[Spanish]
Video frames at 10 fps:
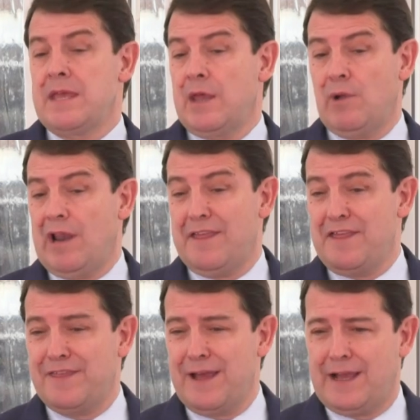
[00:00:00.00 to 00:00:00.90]
Igual que
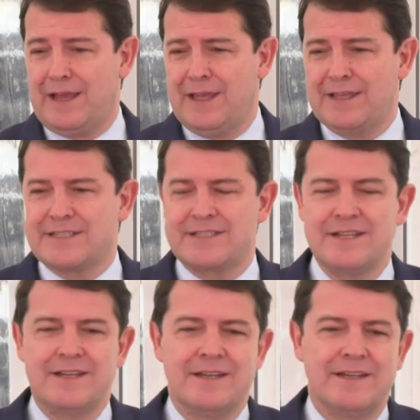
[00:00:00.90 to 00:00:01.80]
decía que
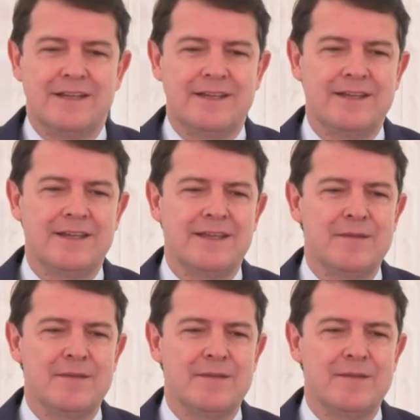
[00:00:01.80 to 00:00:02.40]
es eh,